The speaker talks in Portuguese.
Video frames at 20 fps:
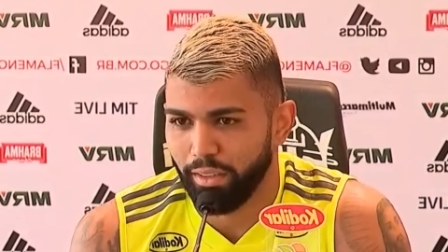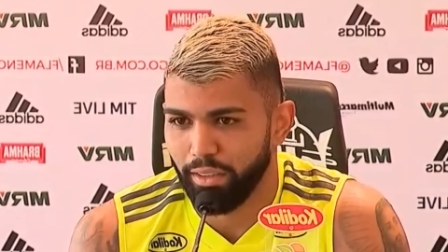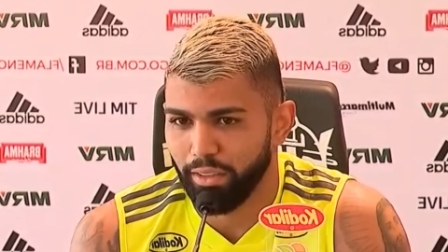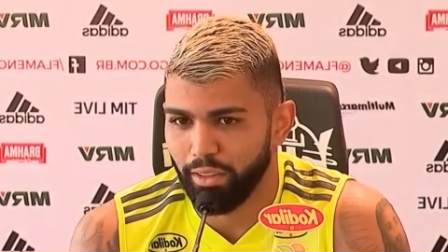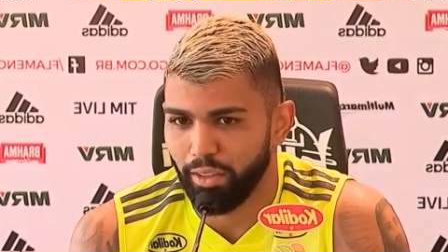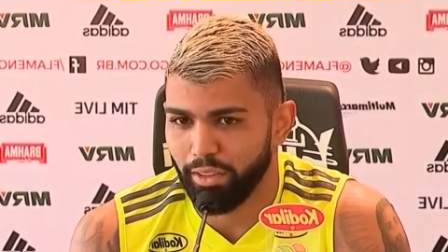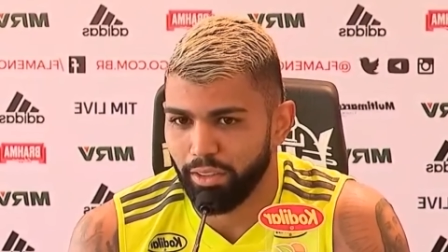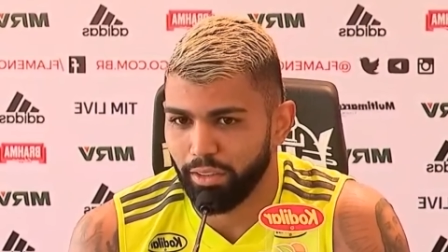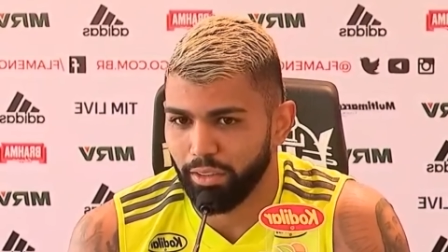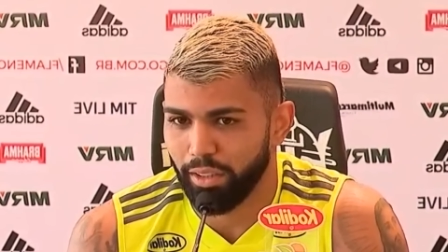e
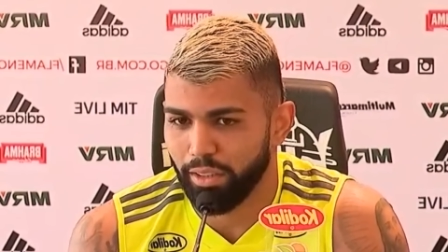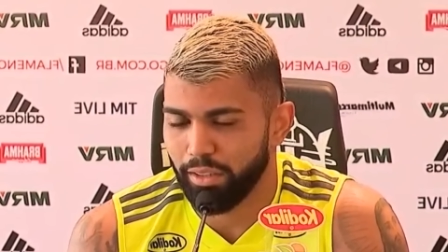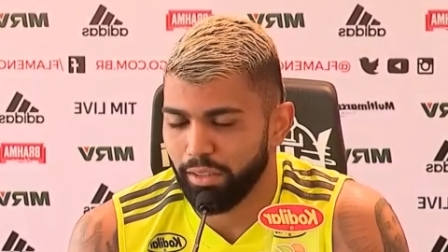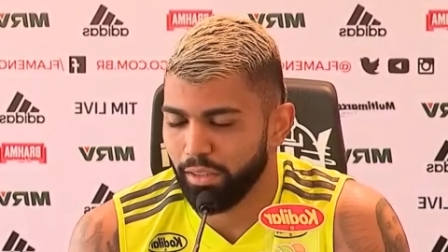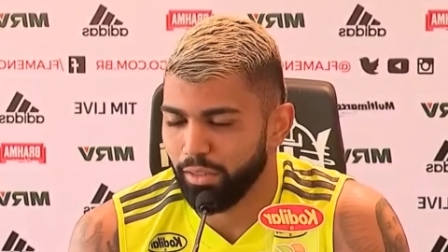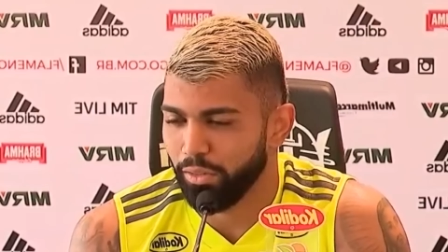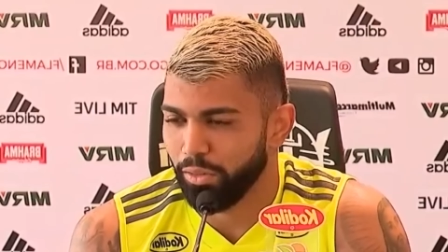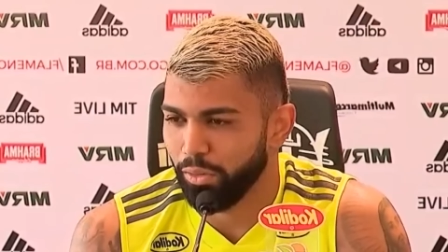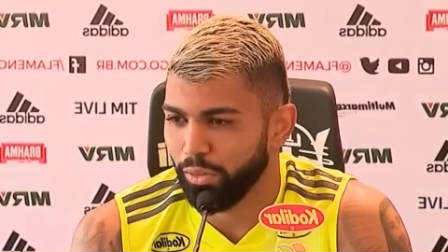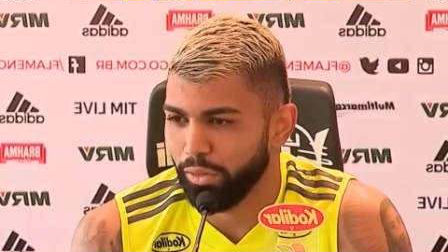tenho certeza
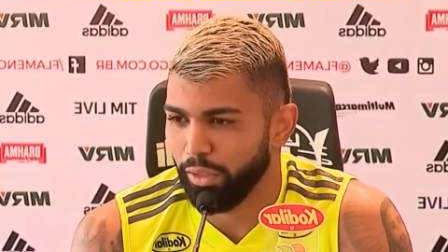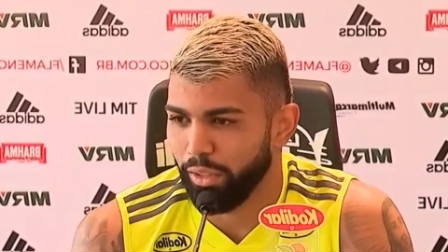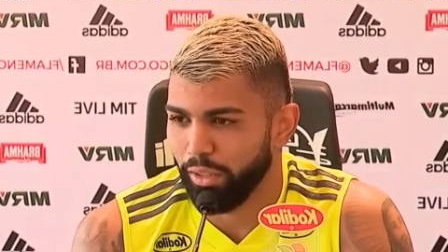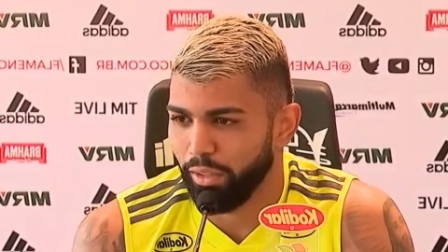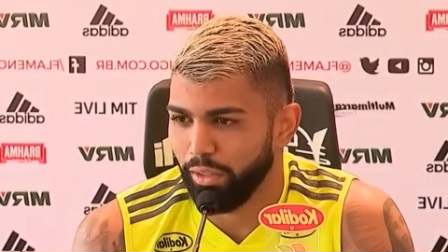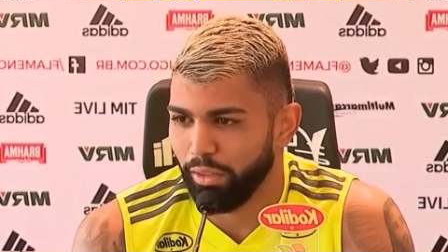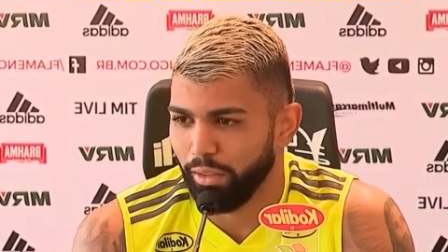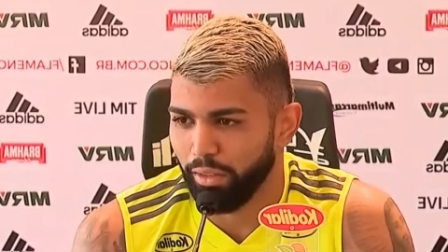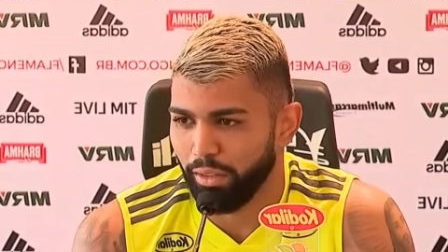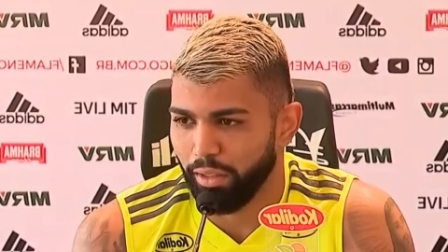que tu
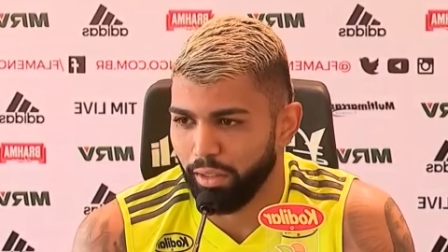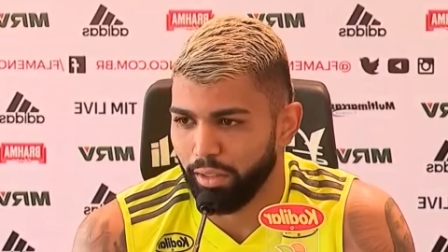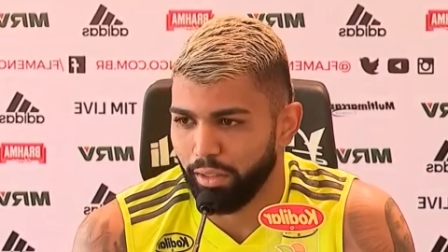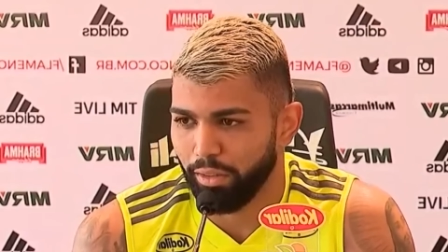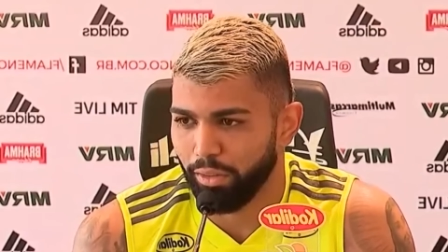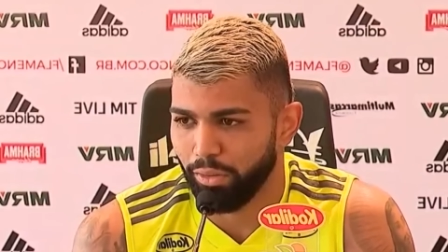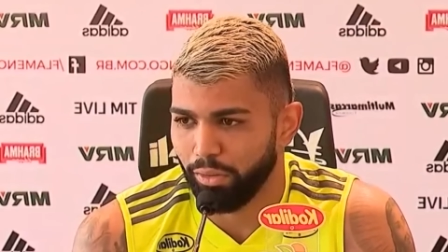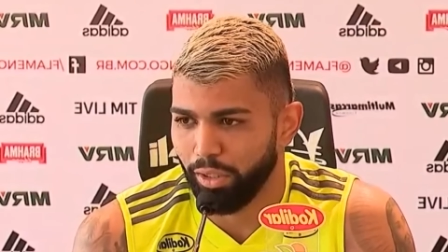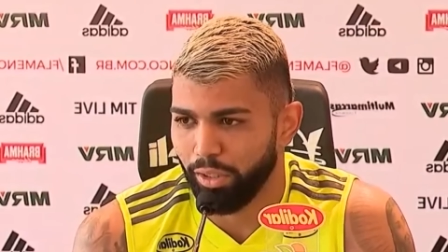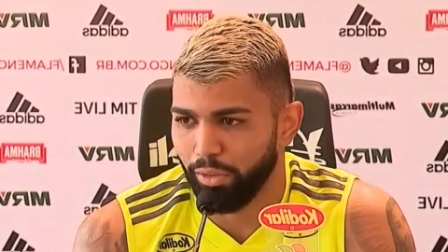tem, é,
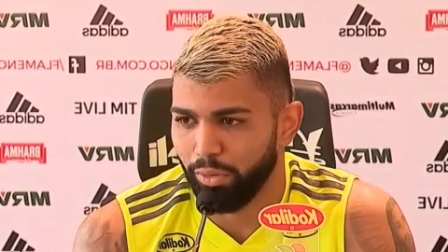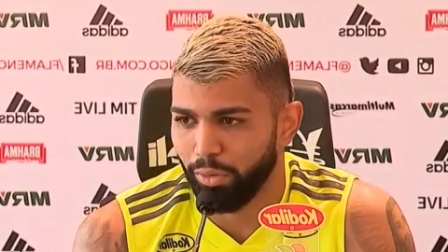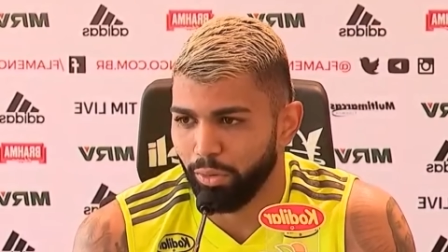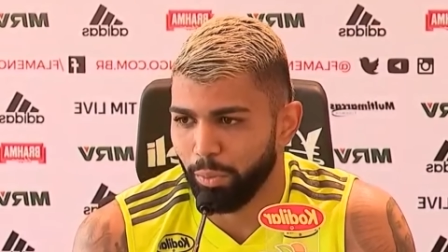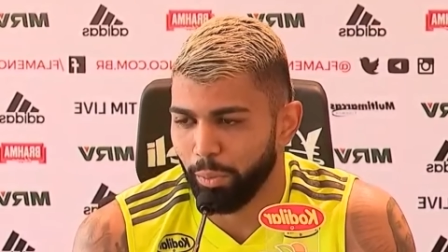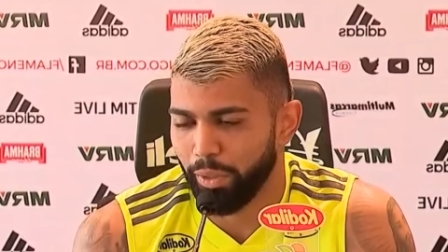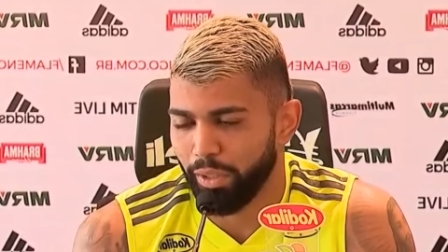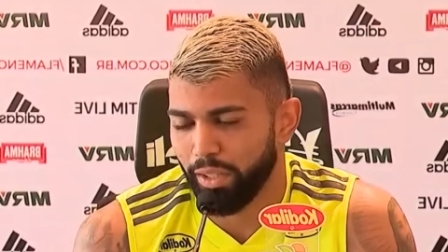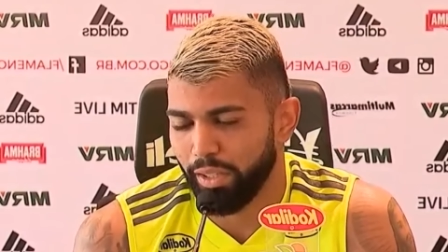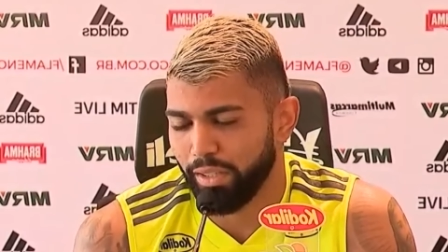tu tem
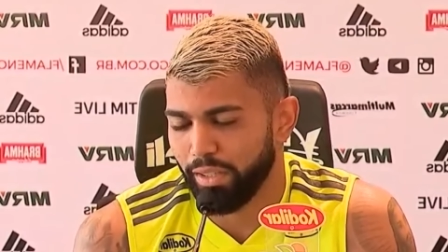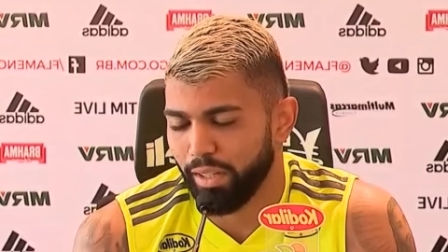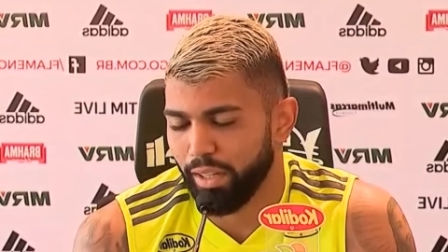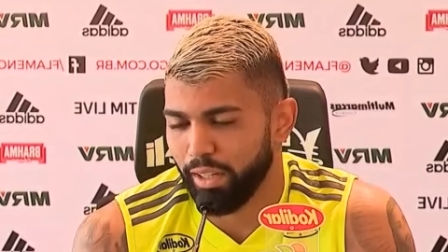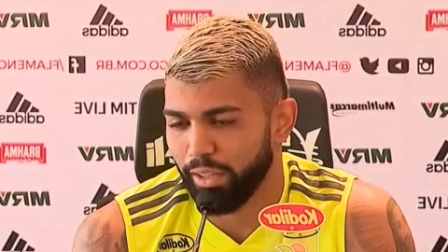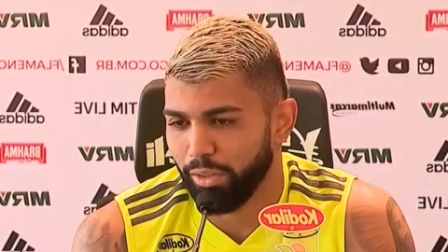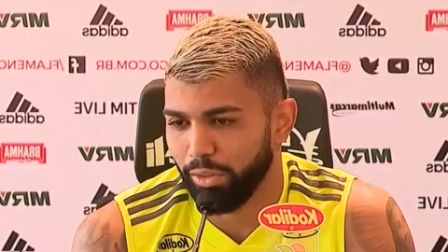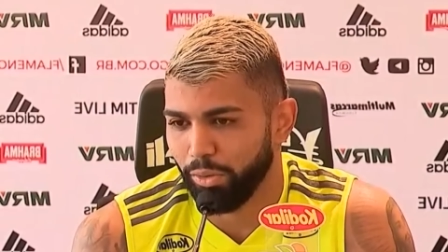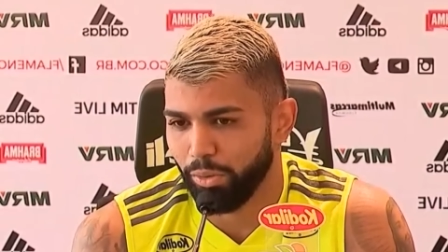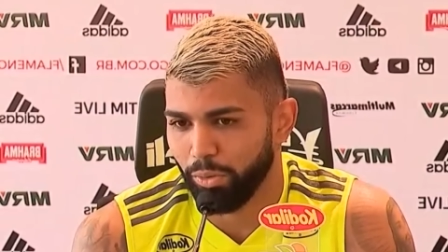tudo para dar
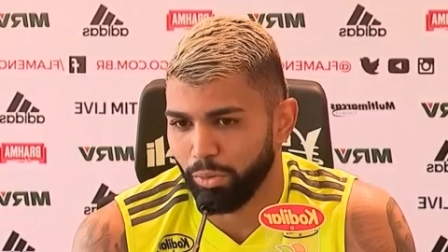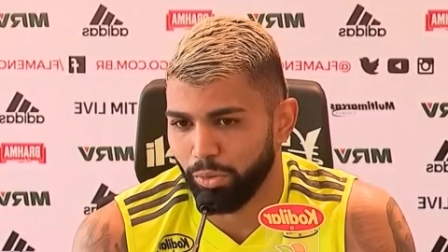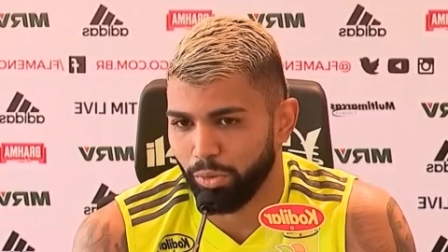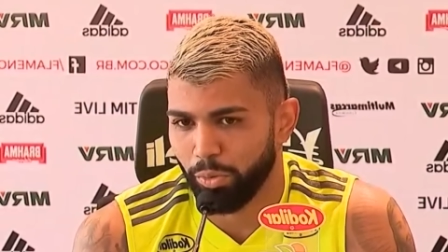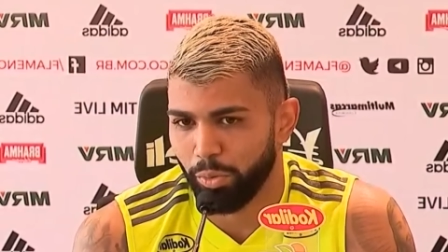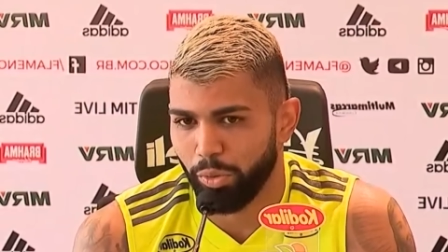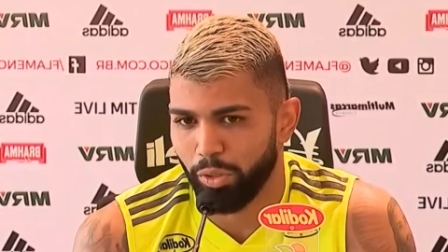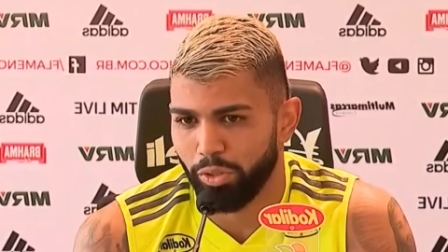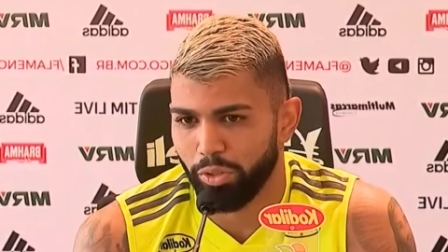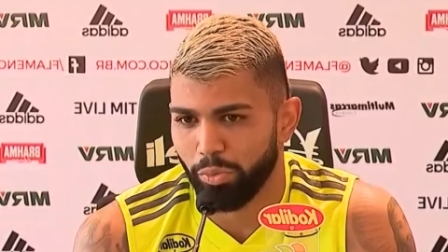certo no,
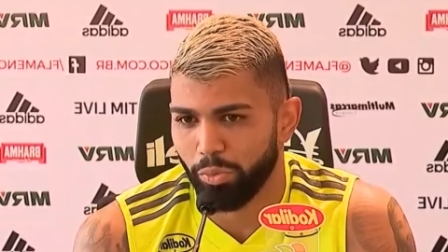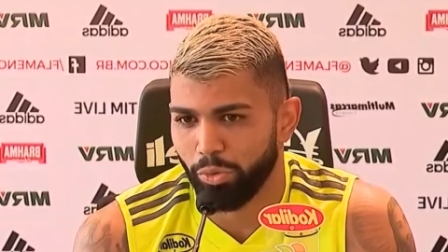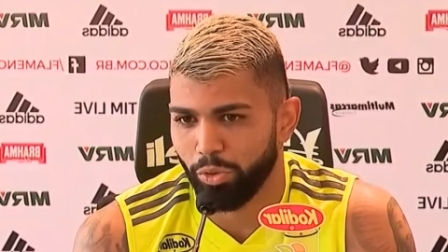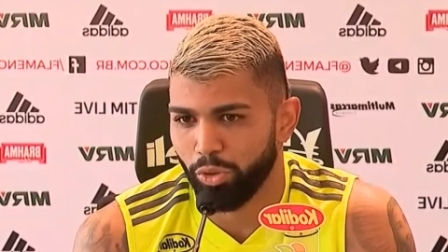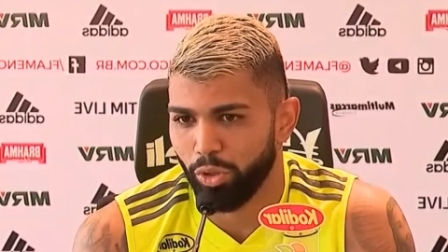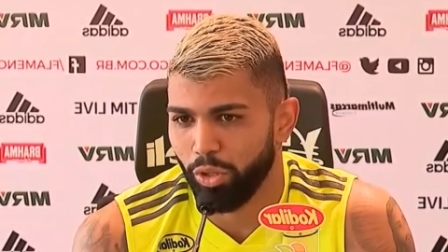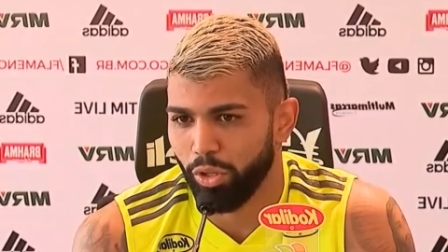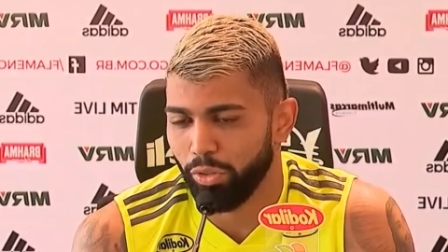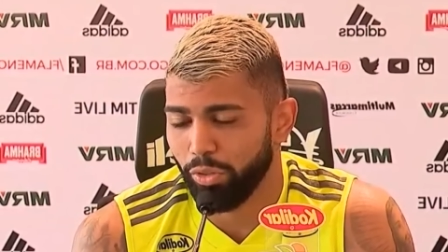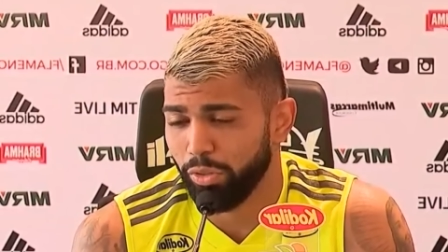nos próximos
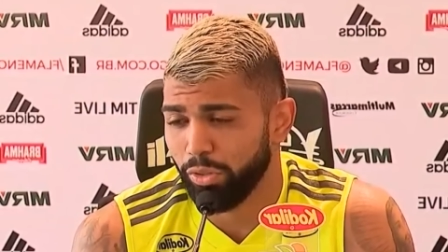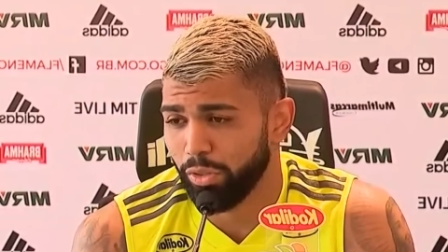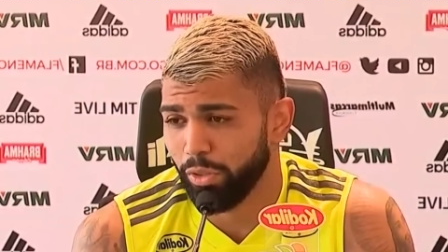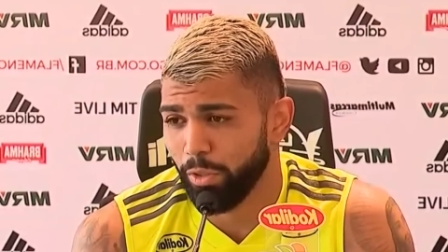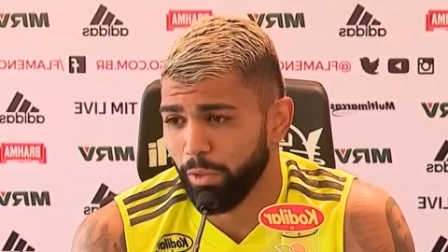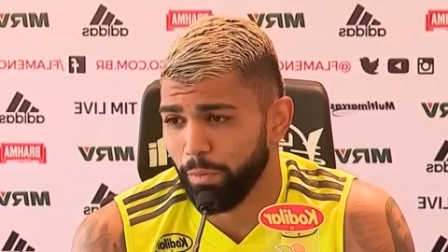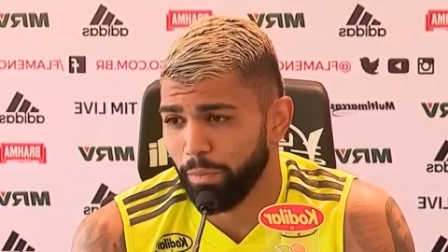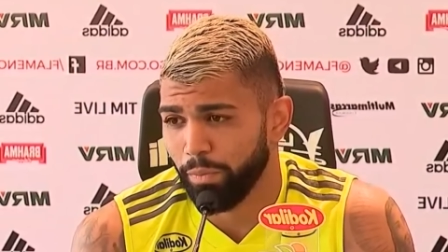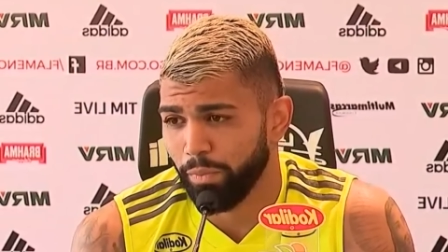jogos